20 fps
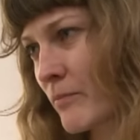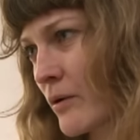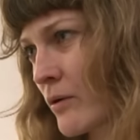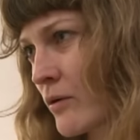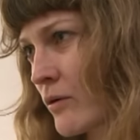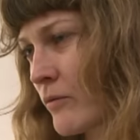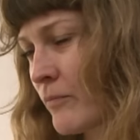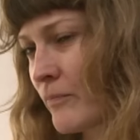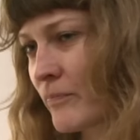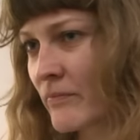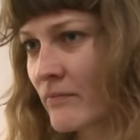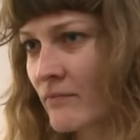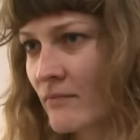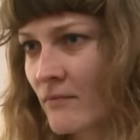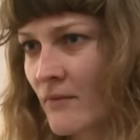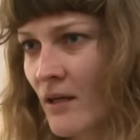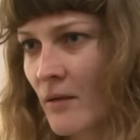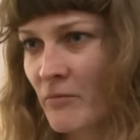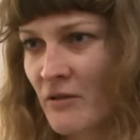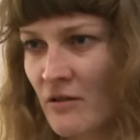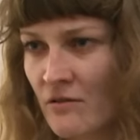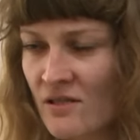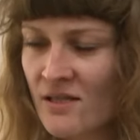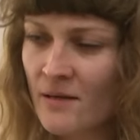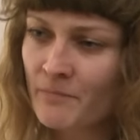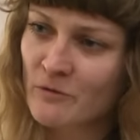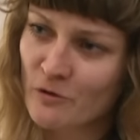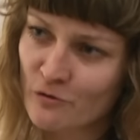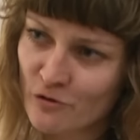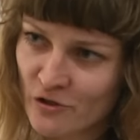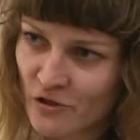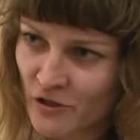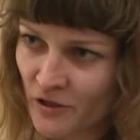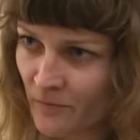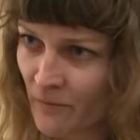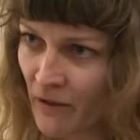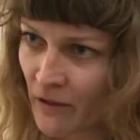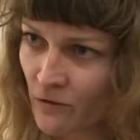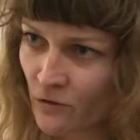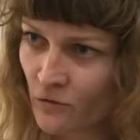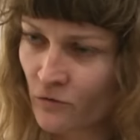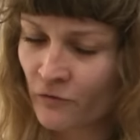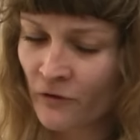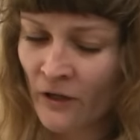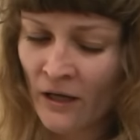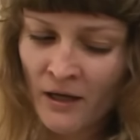bo mm, jakby dostępność tych mediów